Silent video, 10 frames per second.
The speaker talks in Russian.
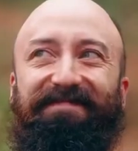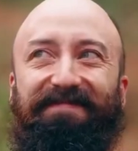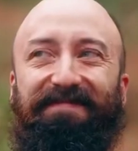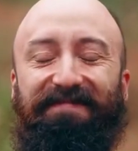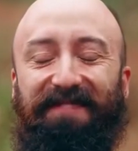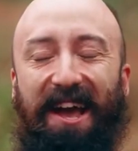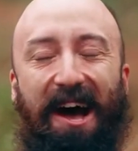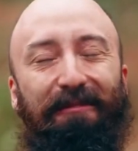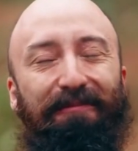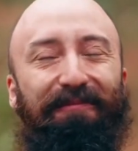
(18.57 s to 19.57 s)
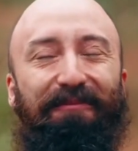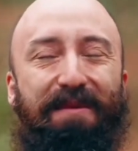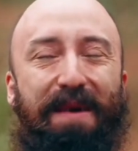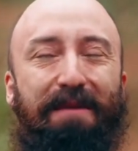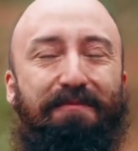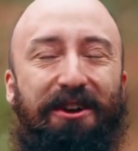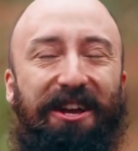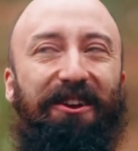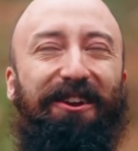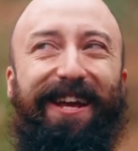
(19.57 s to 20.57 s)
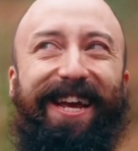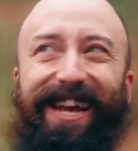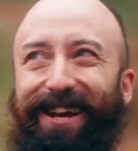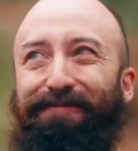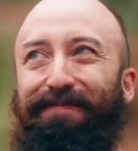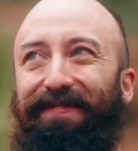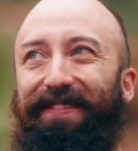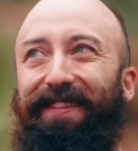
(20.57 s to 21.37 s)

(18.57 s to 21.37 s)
меня. Да, команда из нас отличная.